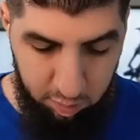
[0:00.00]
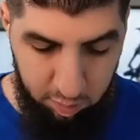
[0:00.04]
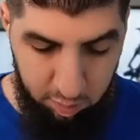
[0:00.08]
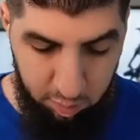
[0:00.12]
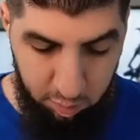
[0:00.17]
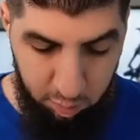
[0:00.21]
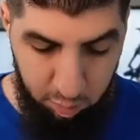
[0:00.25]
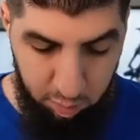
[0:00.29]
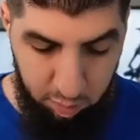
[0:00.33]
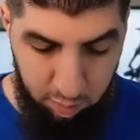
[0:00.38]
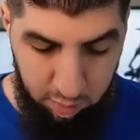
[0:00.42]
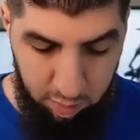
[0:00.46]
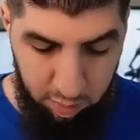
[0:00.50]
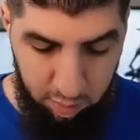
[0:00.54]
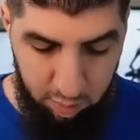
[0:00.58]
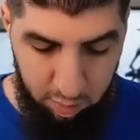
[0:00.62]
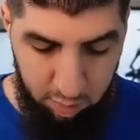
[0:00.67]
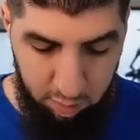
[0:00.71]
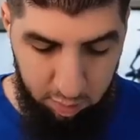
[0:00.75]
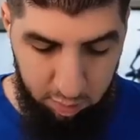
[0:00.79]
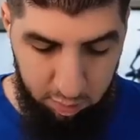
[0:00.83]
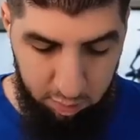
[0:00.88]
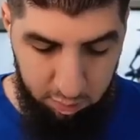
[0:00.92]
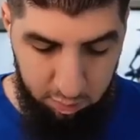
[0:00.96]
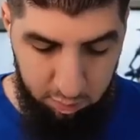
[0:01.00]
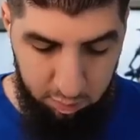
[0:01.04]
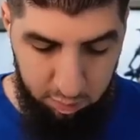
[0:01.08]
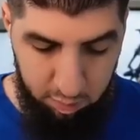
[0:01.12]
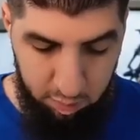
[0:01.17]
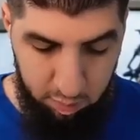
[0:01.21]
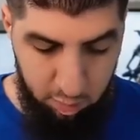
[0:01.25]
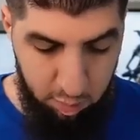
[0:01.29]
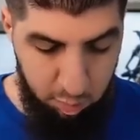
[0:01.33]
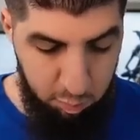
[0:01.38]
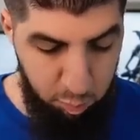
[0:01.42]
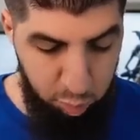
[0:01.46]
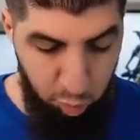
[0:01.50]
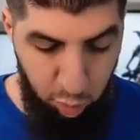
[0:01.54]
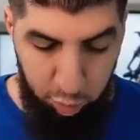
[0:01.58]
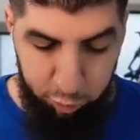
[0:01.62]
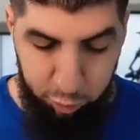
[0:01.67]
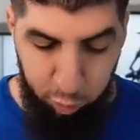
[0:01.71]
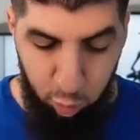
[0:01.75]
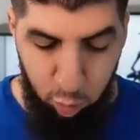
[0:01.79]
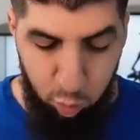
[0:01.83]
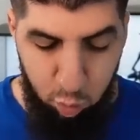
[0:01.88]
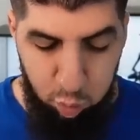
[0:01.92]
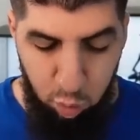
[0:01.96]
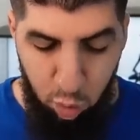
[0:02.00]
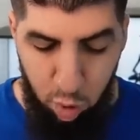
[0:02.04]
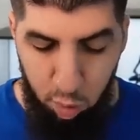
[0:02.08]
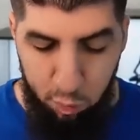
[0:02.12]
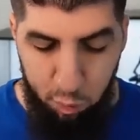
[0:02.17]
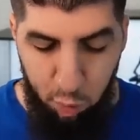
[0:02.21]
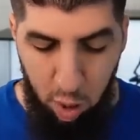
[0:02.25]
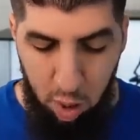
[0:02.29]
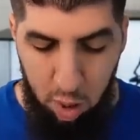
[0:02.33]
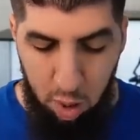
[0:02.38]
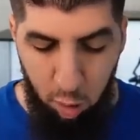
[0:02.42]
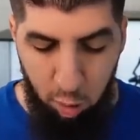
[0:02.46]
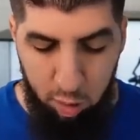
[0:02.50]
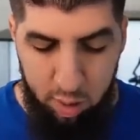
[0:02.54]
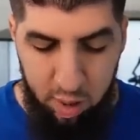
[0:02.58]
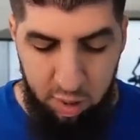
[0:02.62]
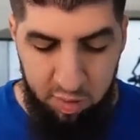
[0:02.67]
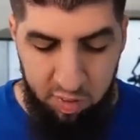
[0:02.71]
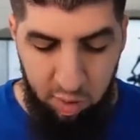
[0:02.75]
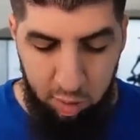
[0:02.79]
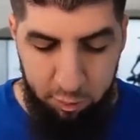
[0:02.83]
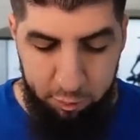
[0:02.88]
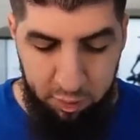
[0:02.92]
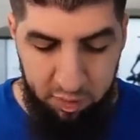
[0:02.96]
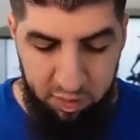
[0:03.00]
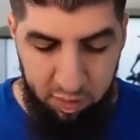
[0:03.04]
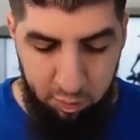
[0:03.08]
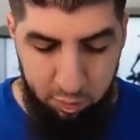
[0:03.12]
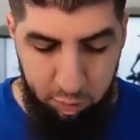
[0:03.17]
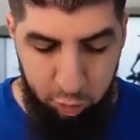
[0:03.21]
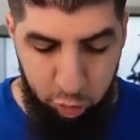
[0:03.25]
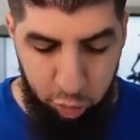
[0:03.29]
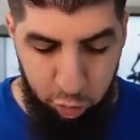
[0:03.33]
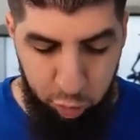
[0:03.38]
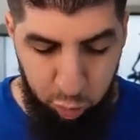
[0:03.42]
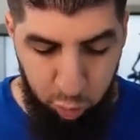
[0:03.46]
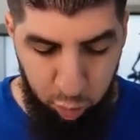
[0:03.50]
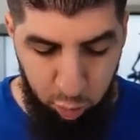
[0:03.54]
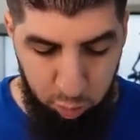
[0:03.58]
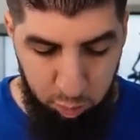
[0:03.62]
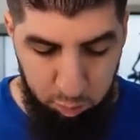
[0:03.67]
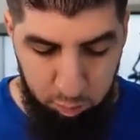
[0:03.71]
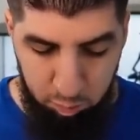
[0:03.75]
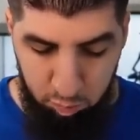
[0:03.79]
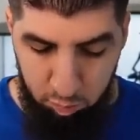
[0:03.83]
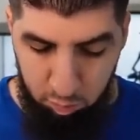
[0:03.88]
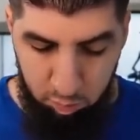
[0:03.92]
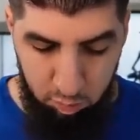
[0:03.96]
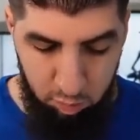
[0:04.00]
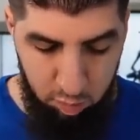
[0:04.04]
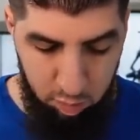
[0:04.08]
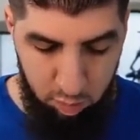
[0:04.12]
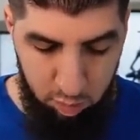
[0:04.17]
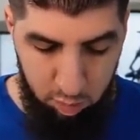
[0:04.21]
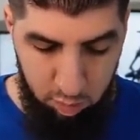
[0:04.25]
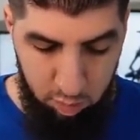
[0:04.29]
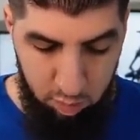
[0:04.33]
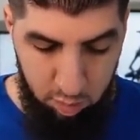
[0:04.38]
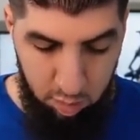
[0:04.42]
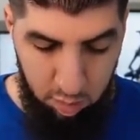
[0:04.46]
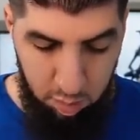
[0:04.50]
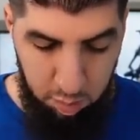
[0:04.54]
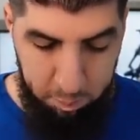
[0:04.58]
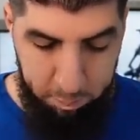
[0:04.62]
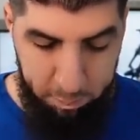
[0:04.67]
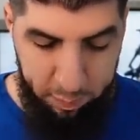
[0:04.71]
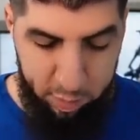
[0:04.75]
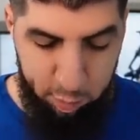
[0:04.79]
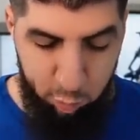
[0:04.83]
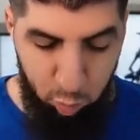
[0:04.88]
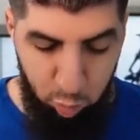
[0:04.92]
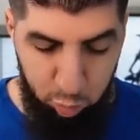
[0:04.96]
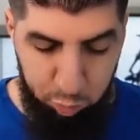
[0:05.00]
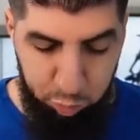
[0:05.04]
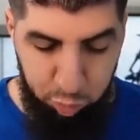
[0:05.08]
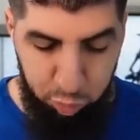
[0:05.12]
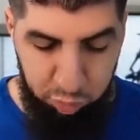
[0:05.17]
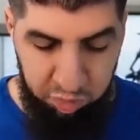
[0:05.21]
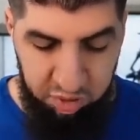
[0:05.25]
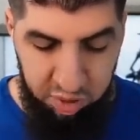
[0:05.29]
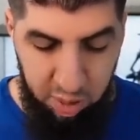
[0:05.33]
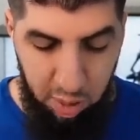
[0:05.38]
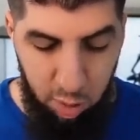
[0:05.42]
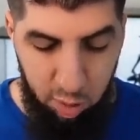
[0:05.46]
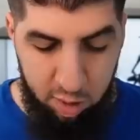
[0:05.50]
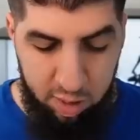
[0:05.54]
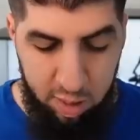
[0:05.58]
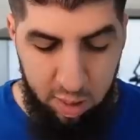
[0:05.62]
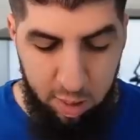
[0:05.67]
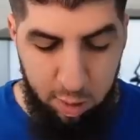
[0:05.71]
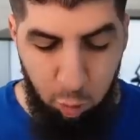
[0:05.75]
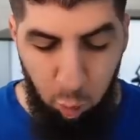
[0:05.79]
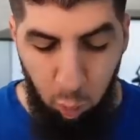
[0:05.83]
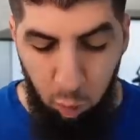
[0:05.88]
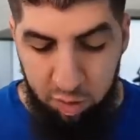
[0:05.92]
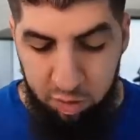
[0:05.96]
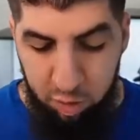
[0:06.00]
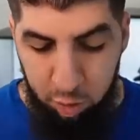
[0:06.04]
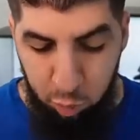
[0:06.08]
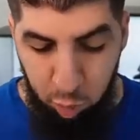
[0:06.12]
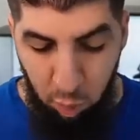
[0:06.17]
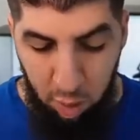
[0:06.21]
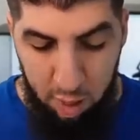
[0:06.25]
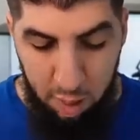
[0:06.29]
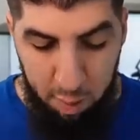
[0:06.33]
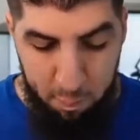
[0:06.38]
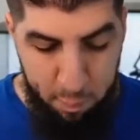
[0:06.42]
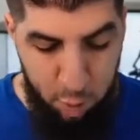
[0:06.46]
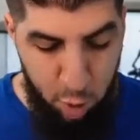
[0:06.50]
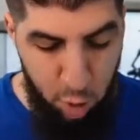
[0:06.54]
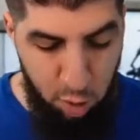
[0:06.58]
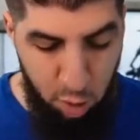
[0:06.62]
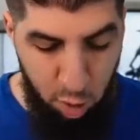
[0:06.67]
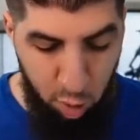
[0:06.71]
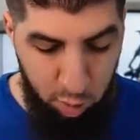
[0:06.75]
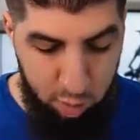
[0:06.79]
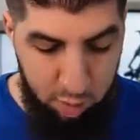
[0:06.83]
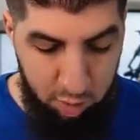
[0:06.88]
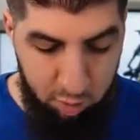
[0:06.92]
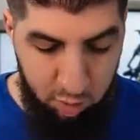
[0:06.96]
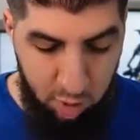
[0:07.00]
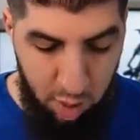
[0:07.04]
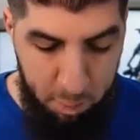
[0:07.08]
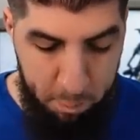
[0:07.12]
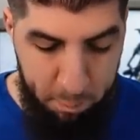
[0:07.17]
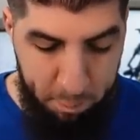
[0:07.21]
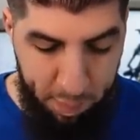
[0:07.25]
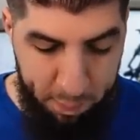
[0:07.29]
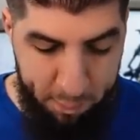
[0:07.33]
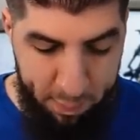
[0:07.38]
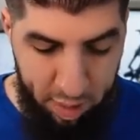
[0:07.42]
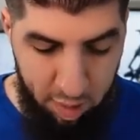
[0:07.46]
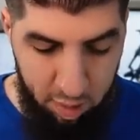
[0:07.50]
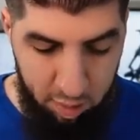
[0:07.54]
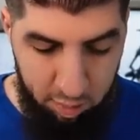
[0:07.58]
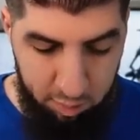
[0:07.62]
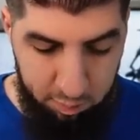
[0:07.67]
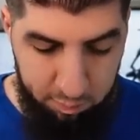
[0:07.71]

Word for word: Ok. Pour l'instant, en couleur, voilà, il encaisse hein, face à Végéto. Pas trop de soucis, alors qu'il est 3 étoiles, hein, mais il encaisse quand même pas mal. Hein.